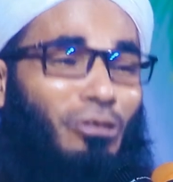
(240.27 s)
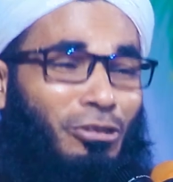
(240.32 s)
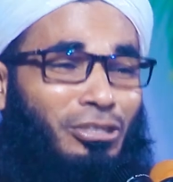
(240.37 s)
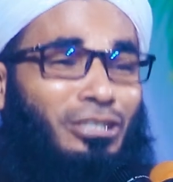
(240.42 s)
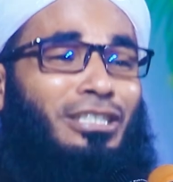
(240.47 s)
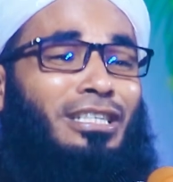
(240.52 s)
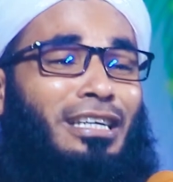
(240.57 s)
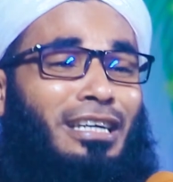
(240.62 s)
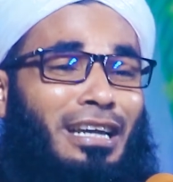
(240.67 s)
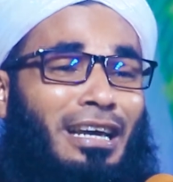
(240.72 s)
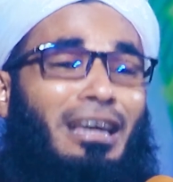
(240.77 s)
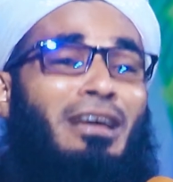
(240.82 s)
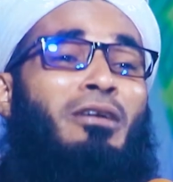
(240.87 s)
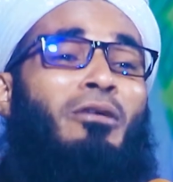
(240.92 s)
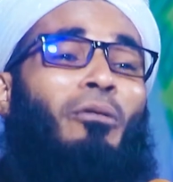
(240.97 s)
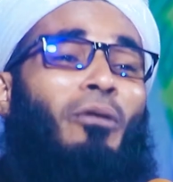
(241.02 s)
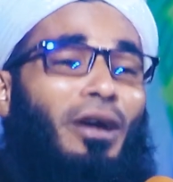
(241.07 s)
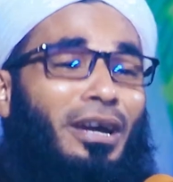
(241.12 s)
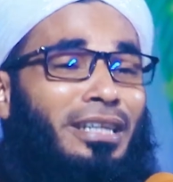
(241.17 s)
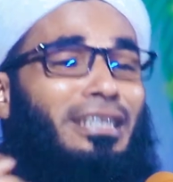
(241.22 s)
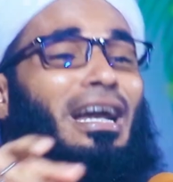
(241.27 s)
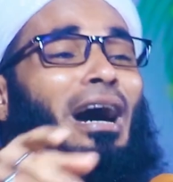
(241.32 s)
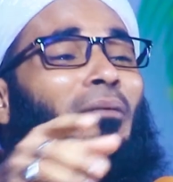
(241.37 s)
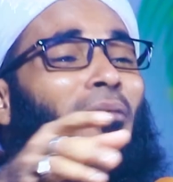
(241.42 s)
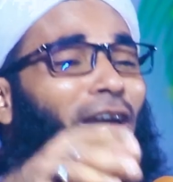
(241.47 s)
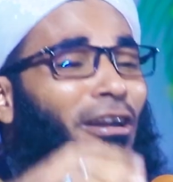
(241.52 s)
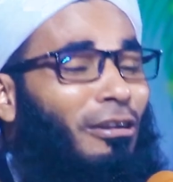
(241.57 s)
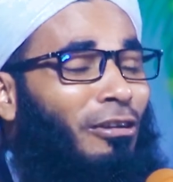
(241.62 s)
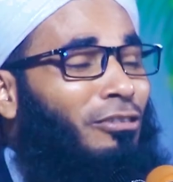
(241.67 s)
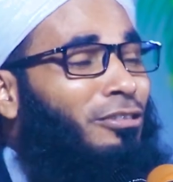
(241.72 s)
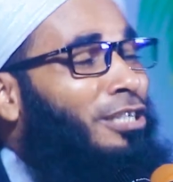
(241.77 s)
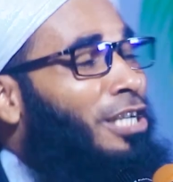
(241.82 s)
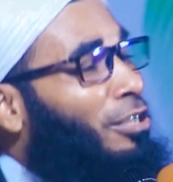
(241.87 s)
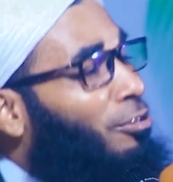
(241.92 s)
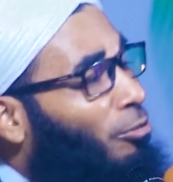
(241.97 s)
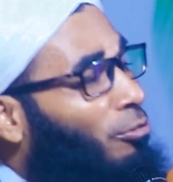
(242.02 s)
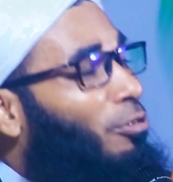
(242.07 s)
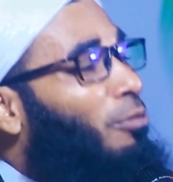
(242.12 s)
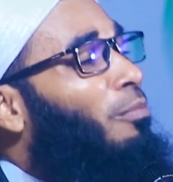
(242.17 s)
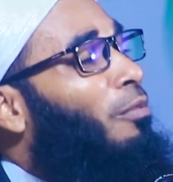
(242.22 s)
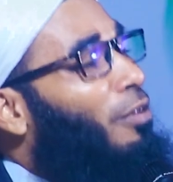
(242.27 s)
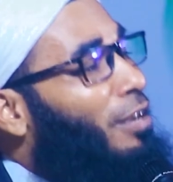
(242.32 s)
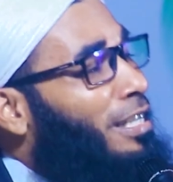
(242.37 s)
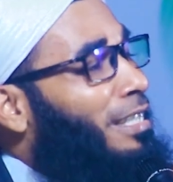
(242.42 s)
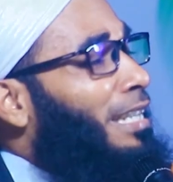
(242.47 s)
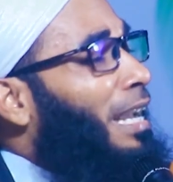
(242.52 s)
দোষছে ওই নাবালক শিশু তো মনে